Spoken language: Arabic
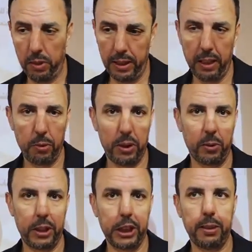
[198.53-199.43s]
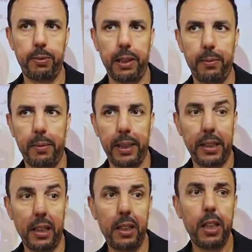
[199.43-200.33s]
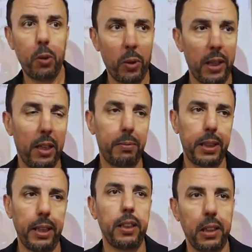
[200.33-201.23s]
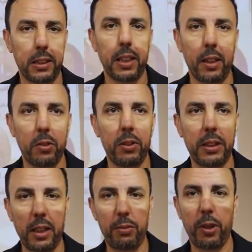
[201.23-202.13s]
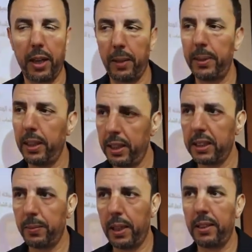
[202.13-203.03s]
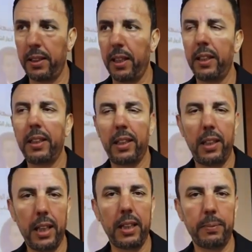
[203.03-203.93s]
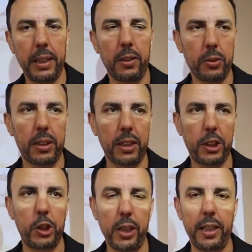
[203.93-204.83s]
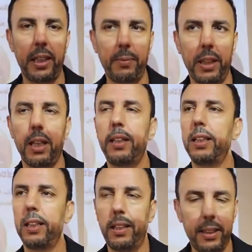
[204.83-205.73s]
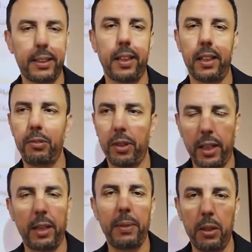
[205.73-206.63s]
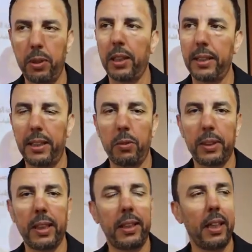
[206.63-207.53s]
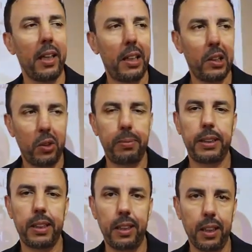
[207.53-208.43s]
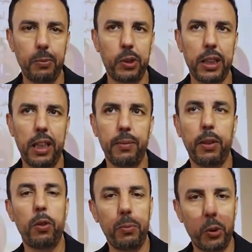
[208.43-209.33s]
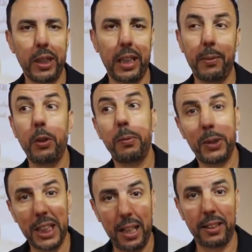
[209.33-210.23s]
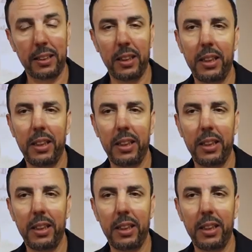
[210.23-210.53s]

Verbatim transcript: كنعرفوا الدور ديال الشباب في هذا الباب هذا ولا من ناحيه ديال الترافع الرقمي على اعتبار اننا لا نمت يمتلك استراتيجية إعلامية للترافع الرقمي حول القضية الوطنية وبالتالي المساهمة والمواكبة ومساعدة